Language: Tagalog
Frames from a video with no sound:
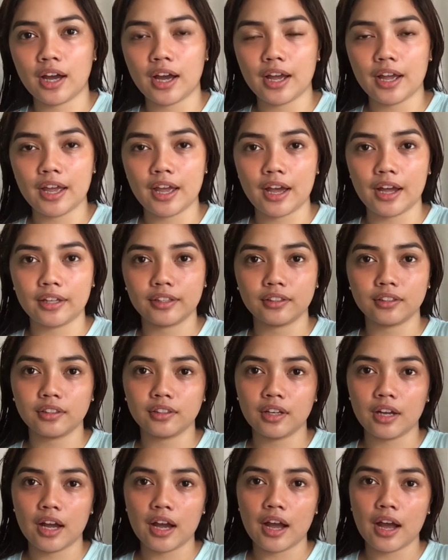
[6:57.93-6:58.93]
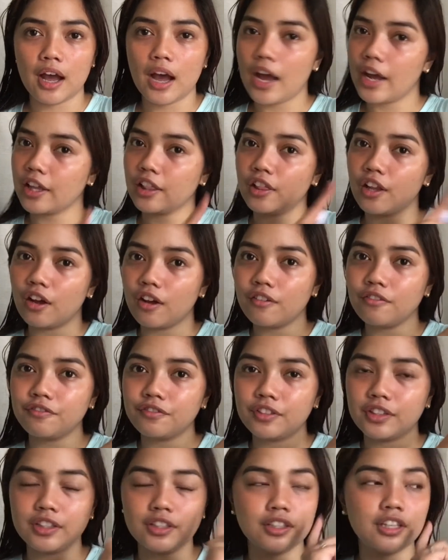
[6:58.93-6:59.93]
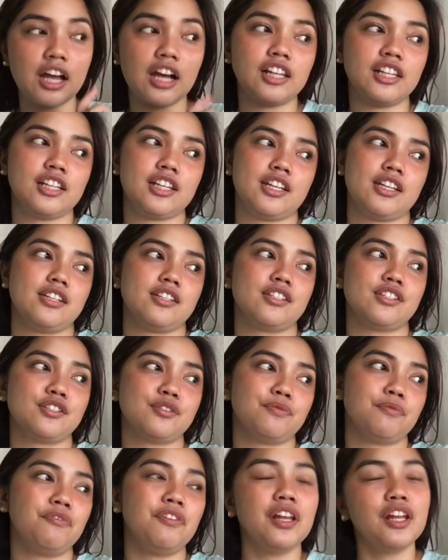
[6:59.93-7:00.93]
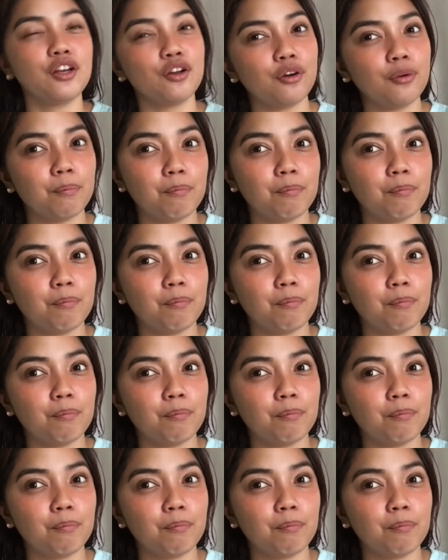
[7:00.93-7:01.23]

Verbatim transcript: Ayan. I love Dolly Kiss. Feeling ko